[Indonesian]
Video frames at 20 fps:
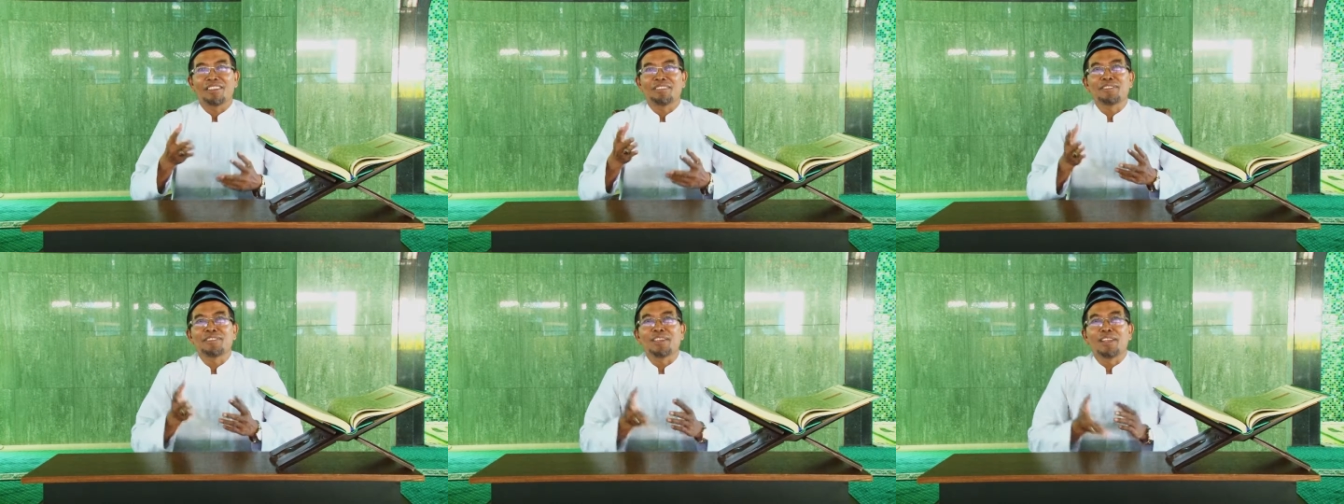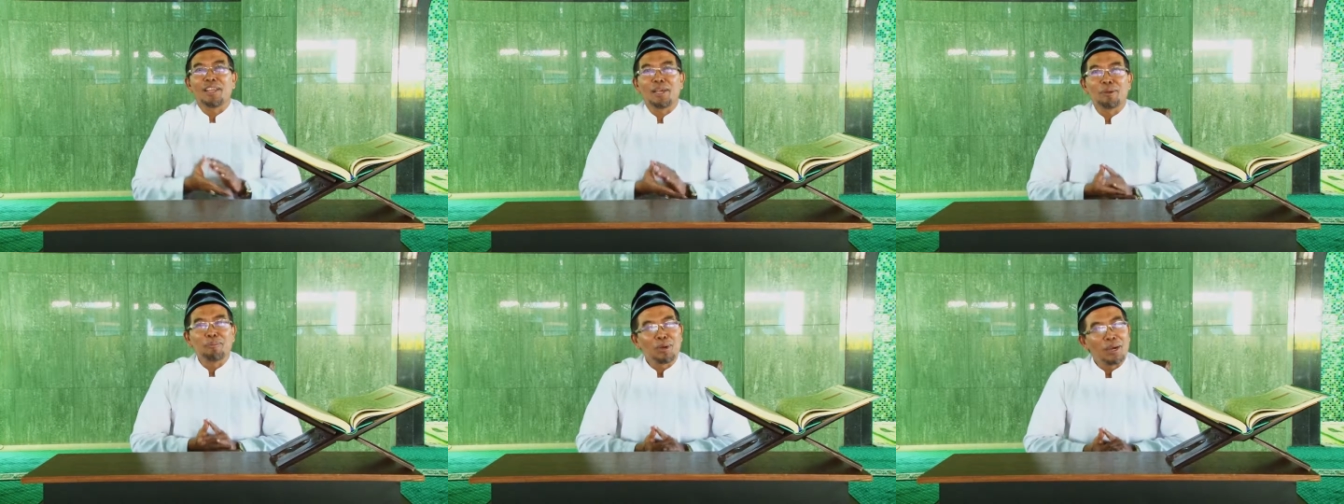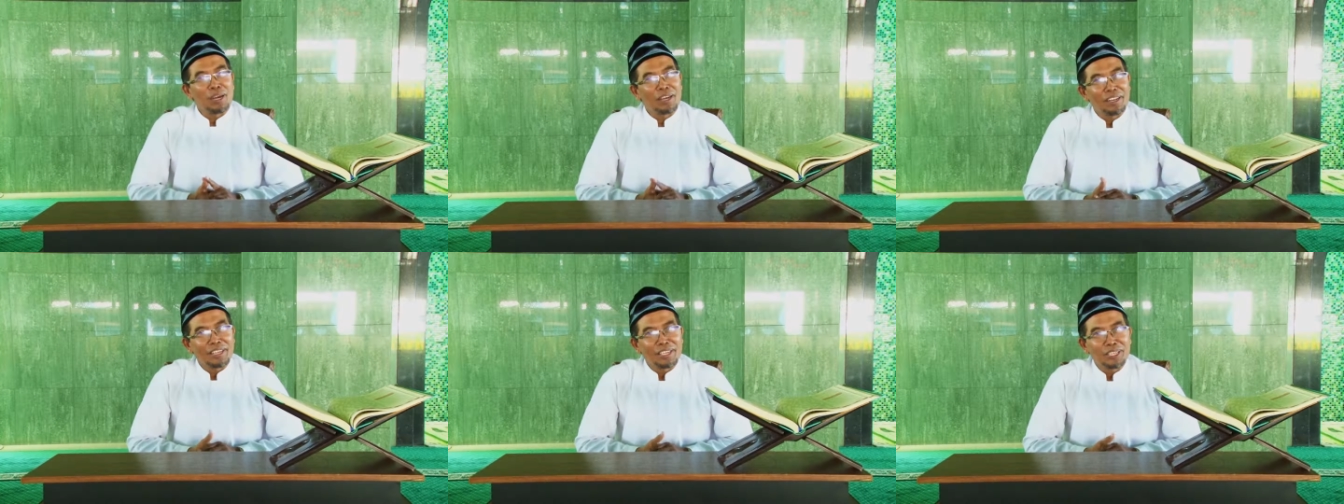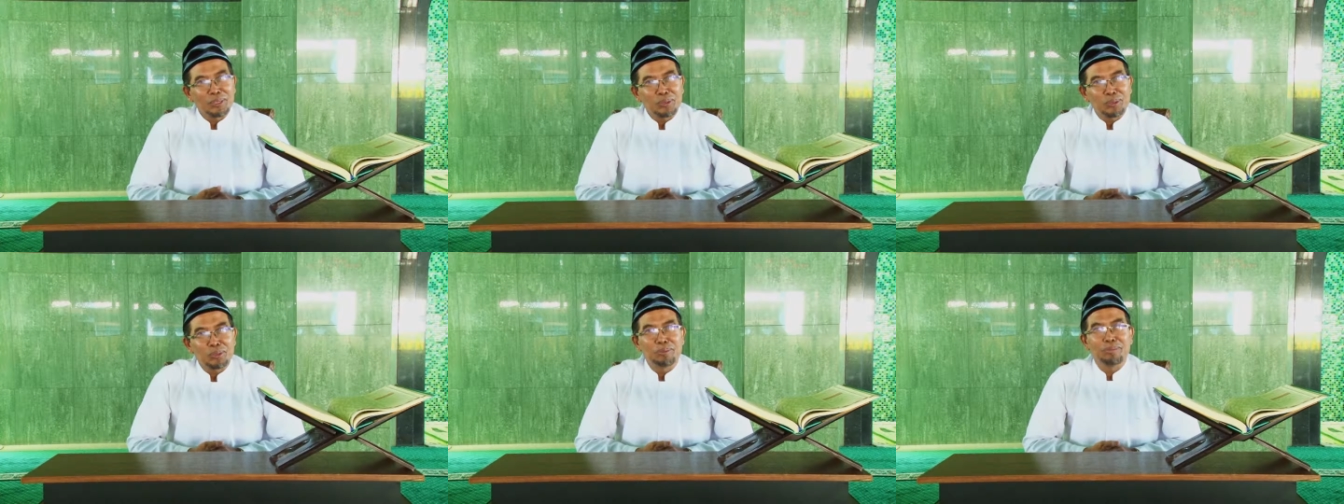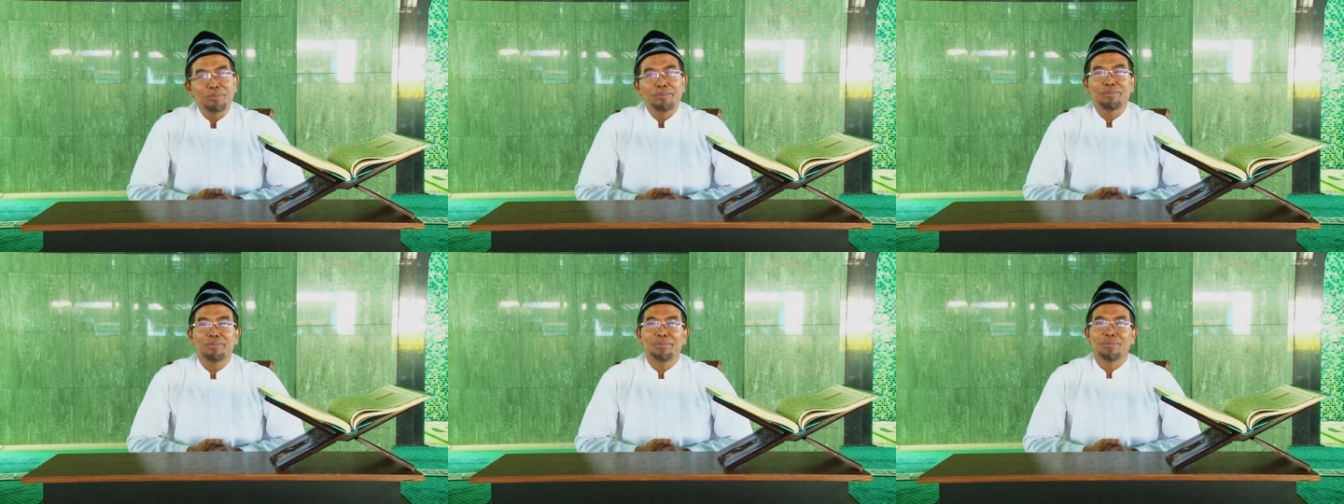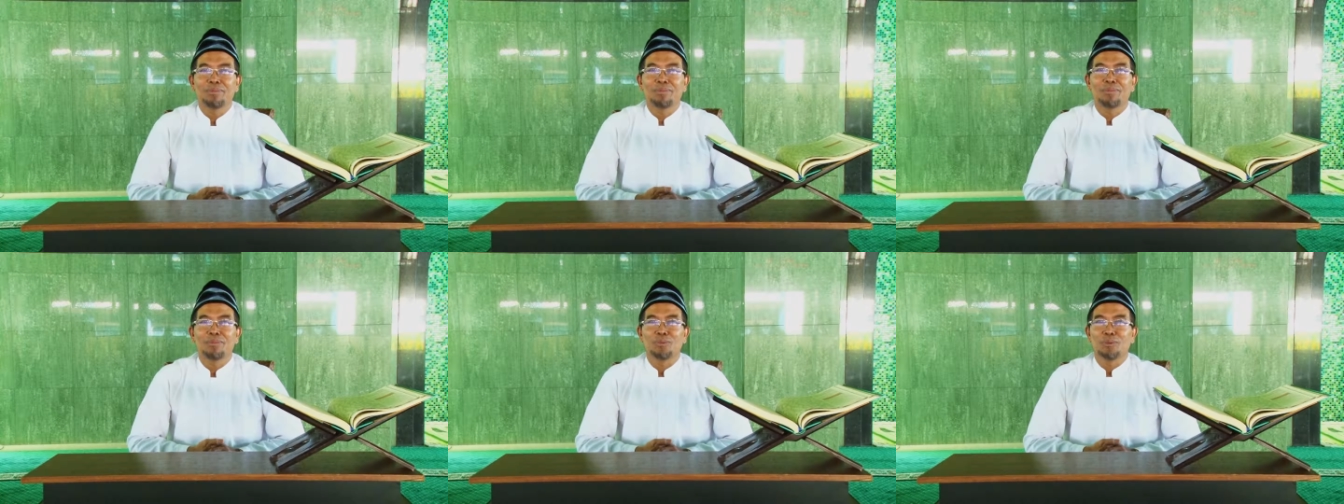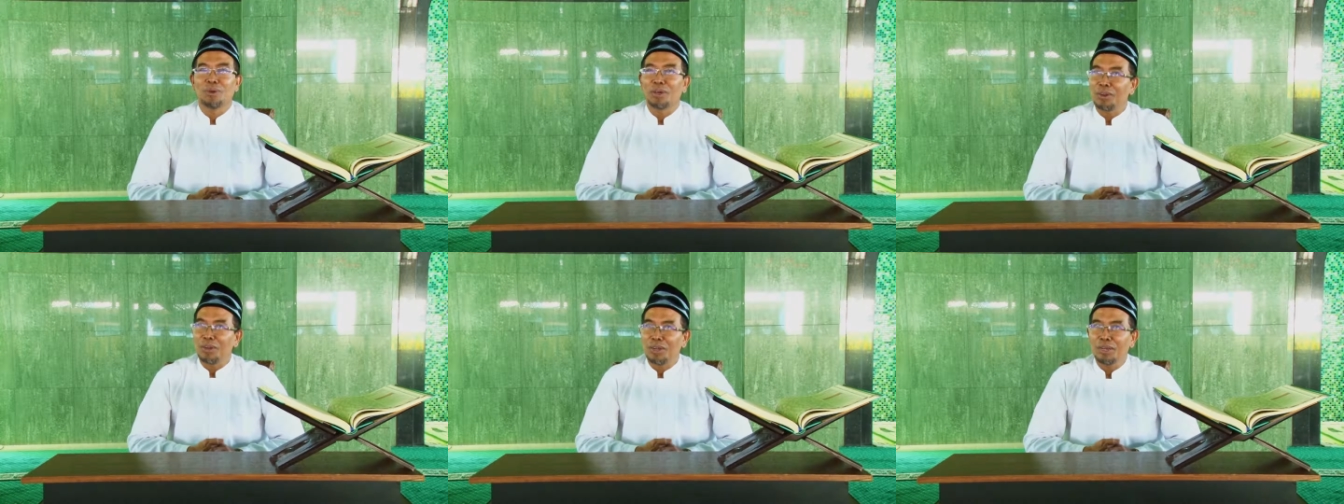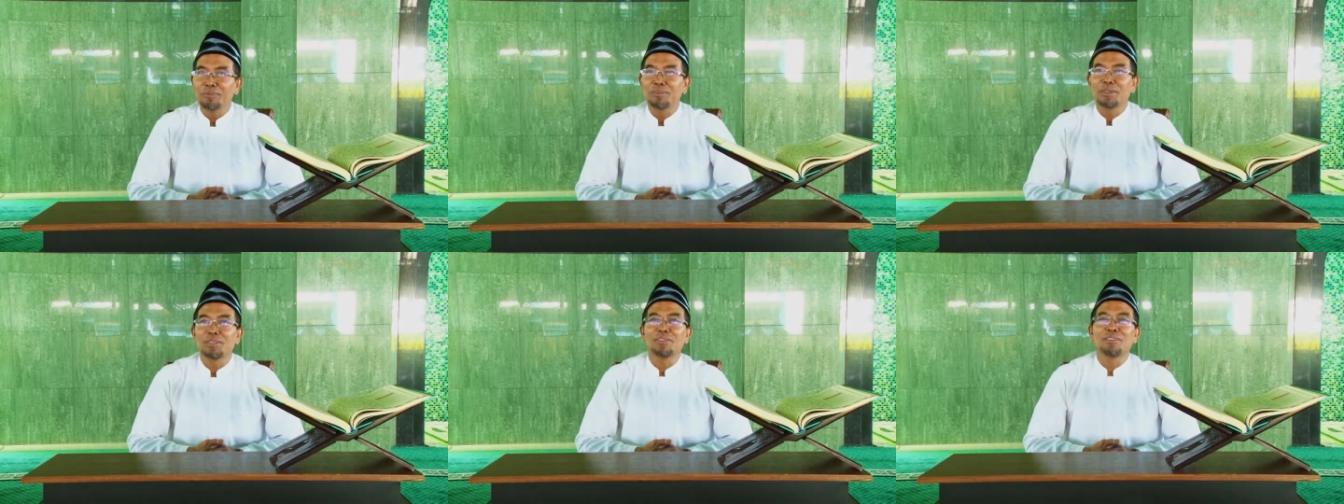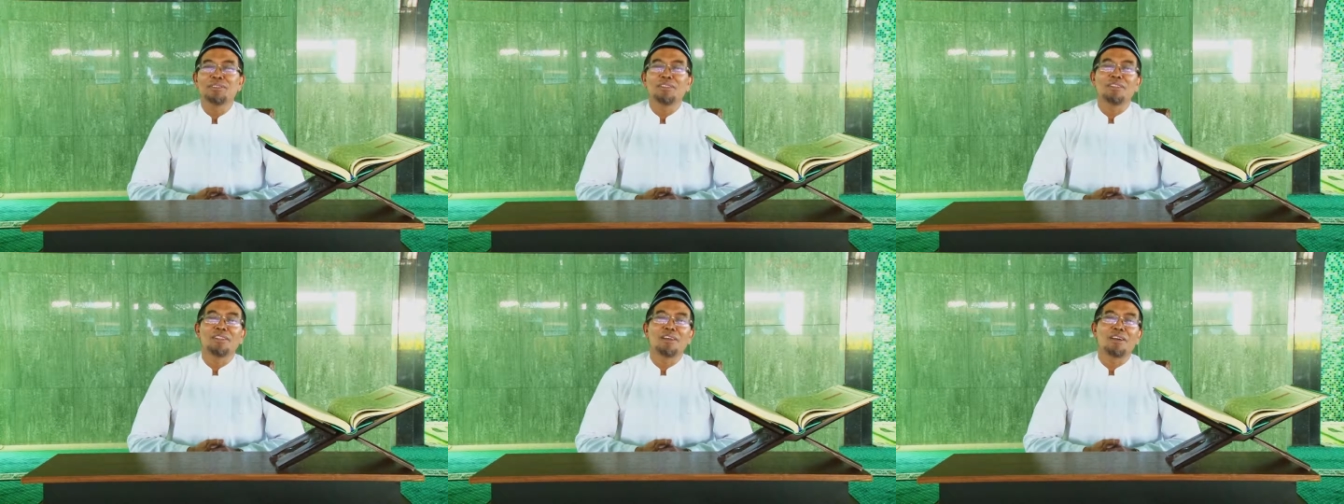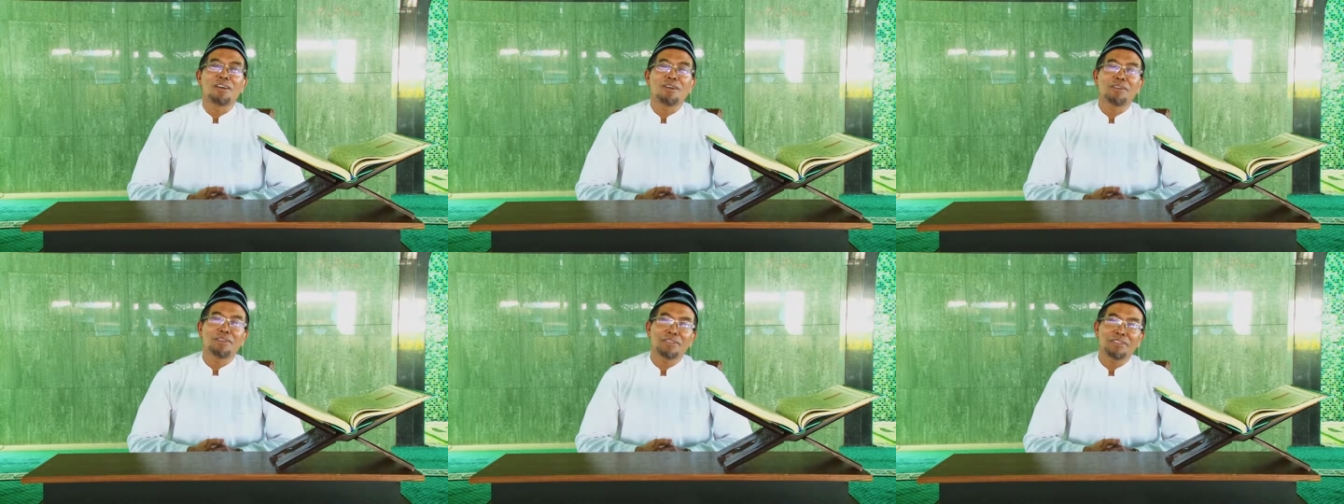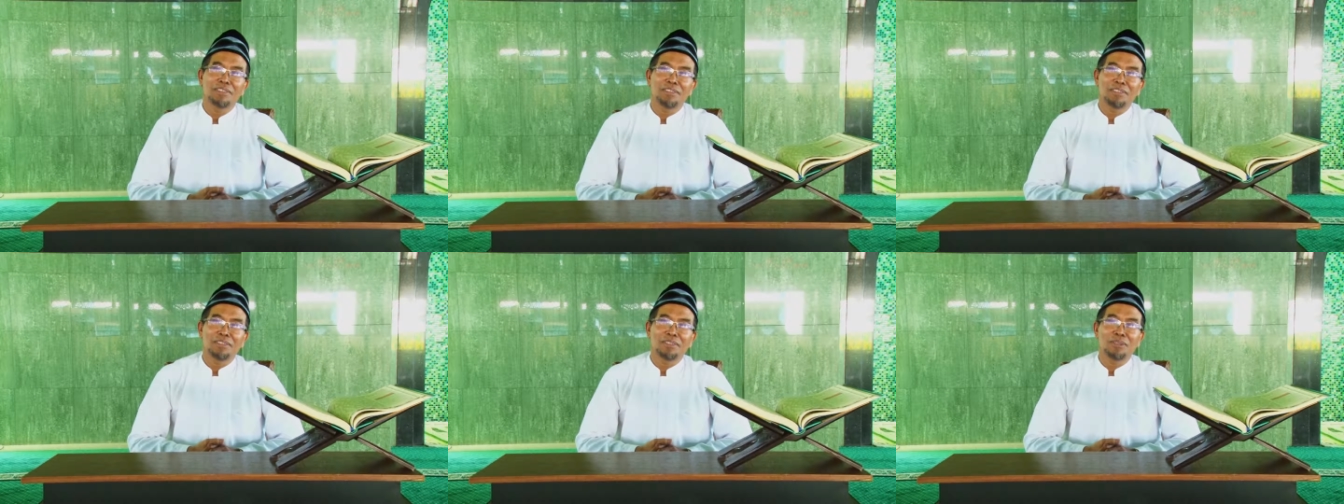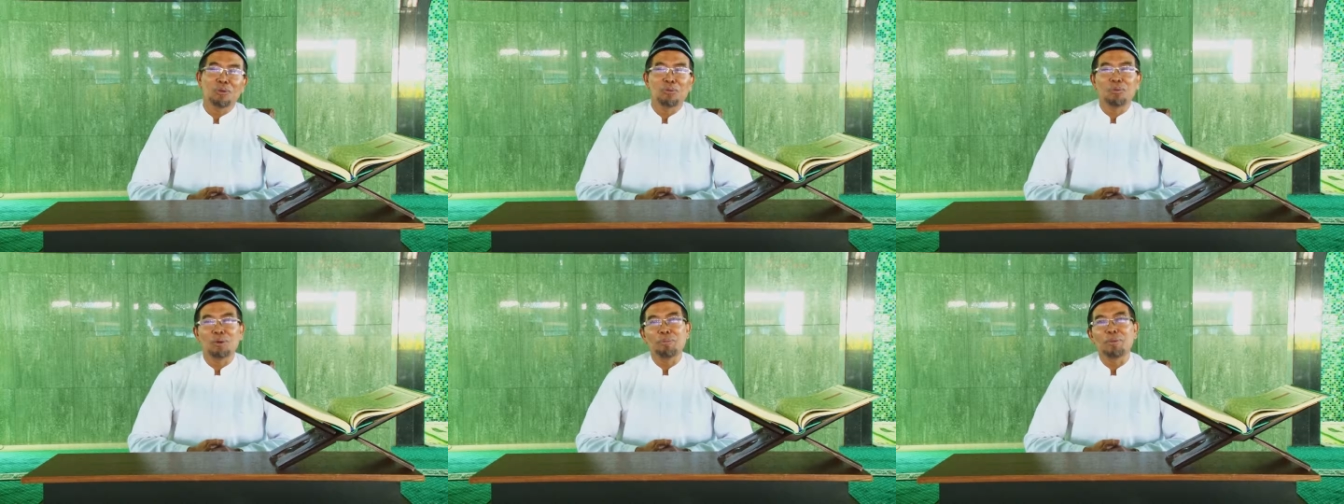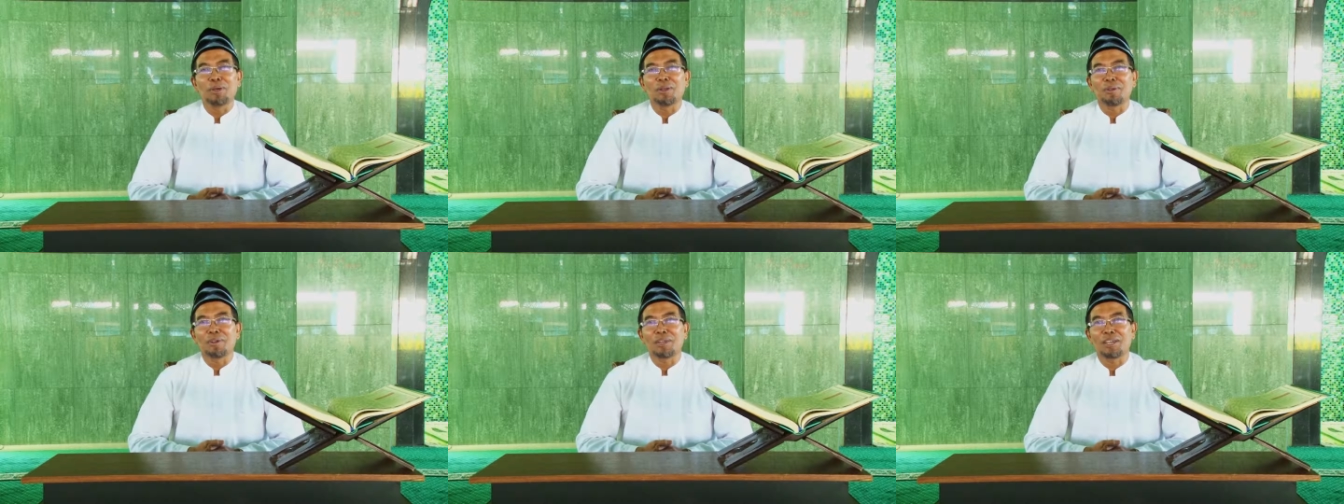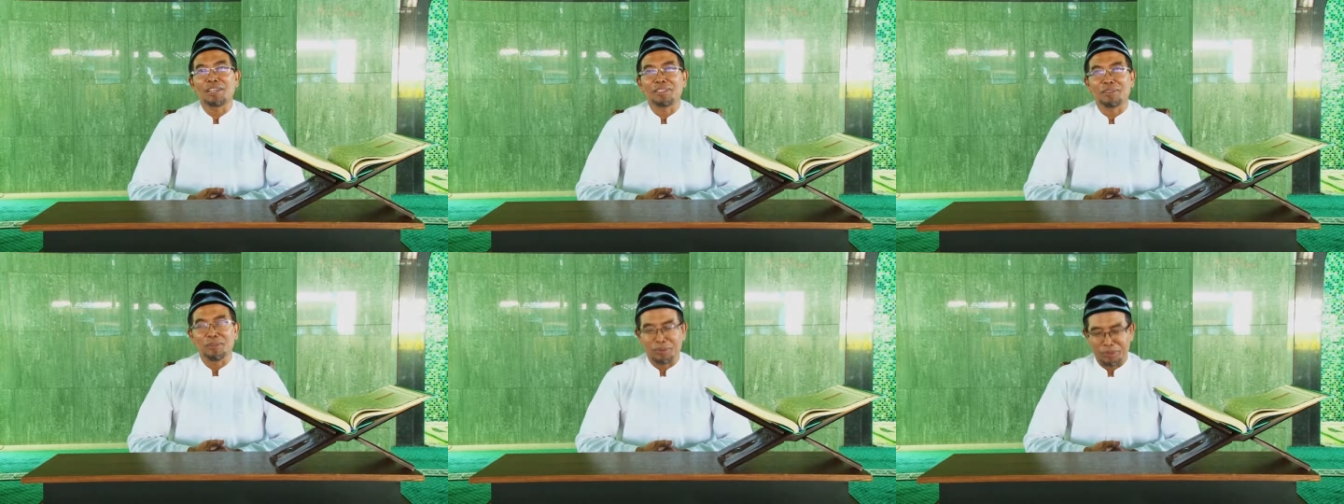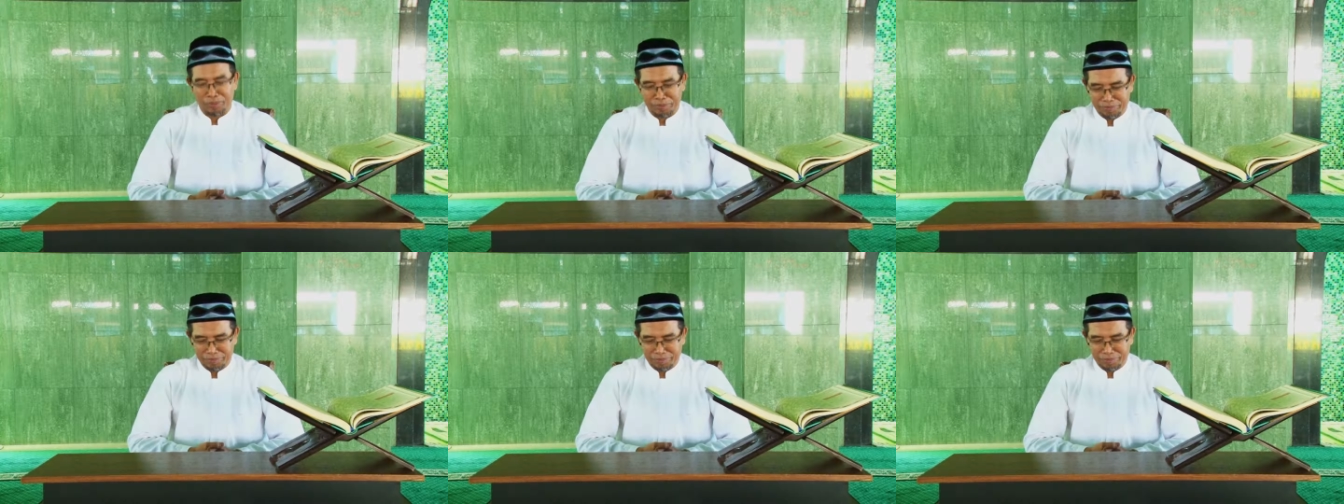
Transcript: Assalamualaikum warahmatullahi wabarakatuh